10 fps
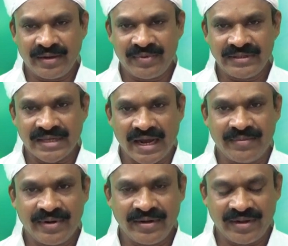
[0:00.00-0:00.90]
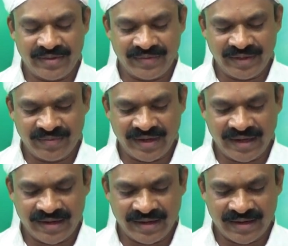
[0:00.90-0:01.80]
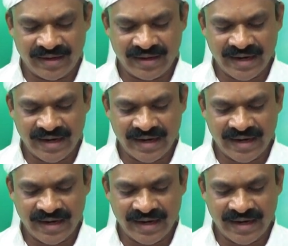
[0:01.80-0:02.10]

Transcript: எப்படி சாப்பிடணுங்கிற விதிமுறைகள் இருக்குது